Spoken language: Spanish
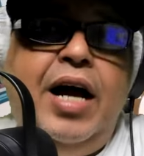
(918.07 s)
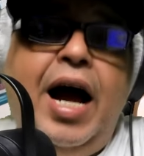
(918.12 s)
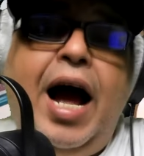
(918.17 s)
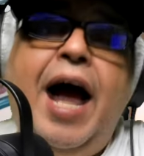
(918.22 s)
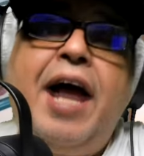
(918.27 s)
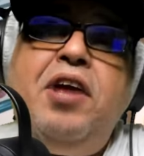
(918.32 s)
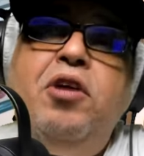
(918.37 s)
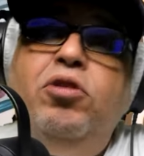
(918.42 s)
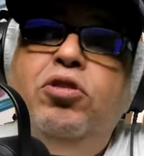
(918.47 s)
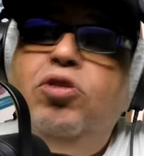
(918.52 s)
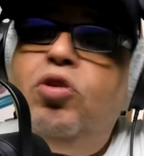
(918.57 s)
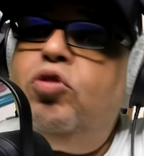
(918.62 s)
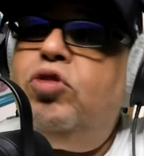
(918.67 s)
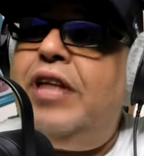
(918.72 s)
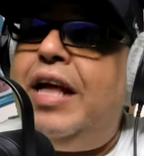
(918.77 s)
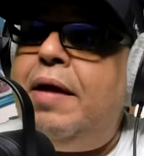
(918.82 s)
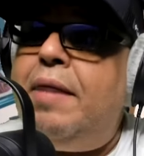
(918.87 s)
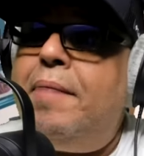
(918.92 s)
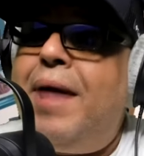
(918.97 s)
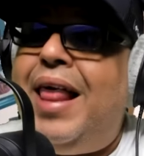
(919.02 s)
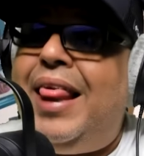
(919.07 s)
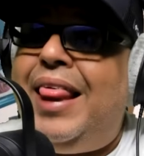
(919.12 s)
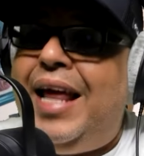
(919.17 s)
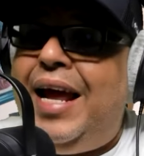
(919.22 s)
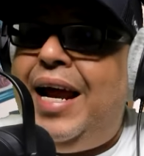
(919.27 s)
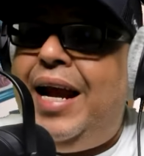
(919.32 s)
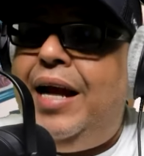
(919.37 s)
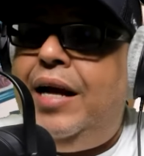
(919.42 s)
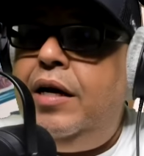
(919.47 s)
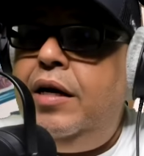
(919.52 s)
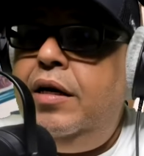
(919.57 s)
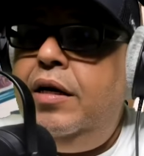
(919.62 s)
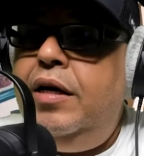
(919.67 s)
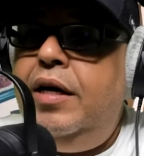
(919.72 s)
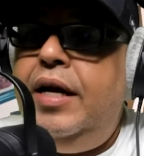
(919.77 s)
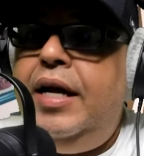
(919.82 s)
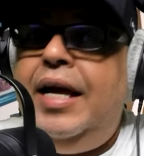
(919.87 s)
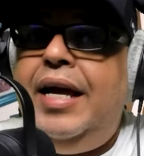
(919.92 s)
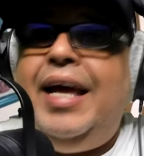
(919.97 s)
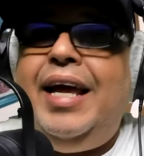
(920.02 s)
Hay otro tema de él
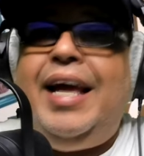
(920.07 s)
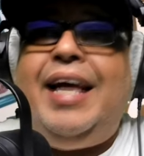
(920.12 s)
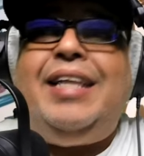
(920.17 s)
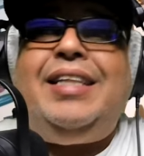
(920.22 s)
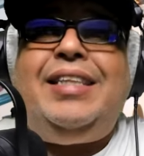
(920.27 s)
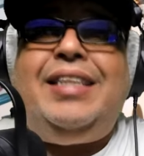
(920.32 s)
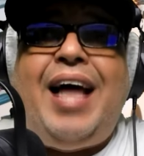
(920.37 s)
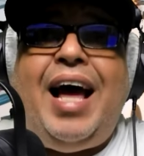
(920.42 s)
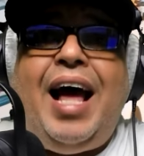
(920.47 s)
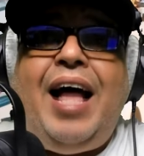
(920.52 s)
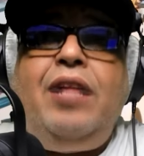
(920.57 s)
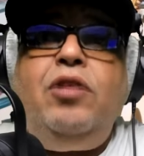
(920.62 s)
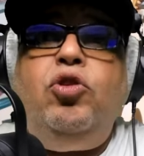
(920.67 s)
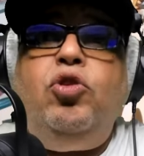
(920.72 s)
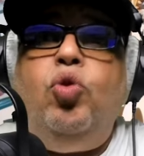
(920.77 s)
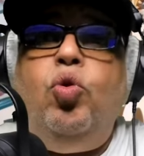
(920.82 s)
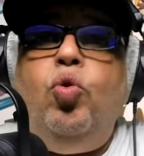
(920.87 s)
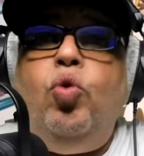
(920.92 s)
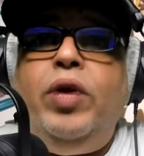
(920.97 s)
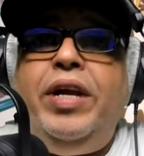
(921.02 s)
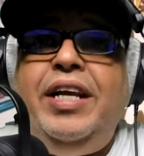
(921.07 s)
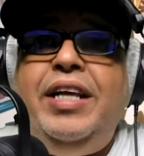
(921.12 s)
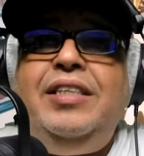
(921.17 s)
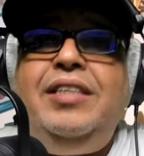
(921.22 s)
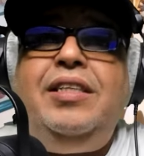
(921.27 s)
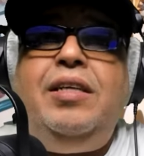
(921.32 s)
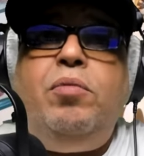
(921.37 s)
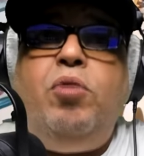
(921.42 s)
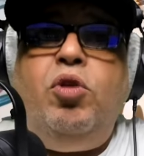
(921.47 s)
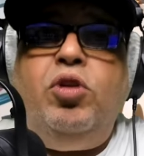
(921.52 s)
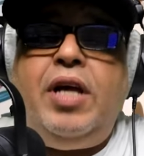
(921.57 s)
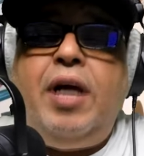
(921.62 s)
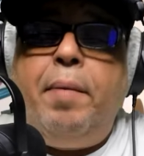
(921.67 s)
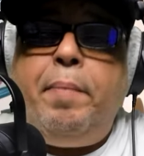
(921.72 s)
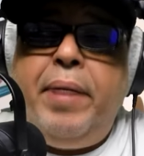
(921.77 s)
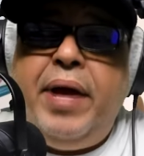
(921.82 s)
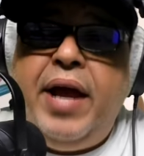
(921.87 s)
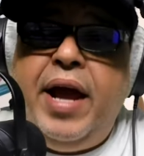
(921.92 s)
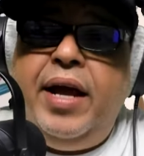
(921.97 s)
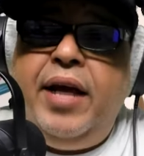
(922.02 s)
que está durísimo
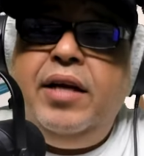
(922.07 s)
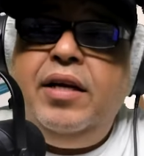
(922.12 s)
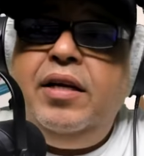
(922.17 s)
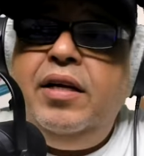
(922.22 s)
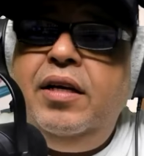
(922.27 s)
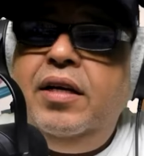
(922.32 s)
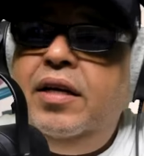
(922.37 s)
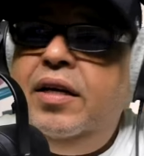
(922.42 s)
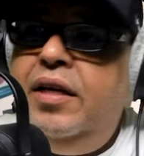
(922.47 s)
también,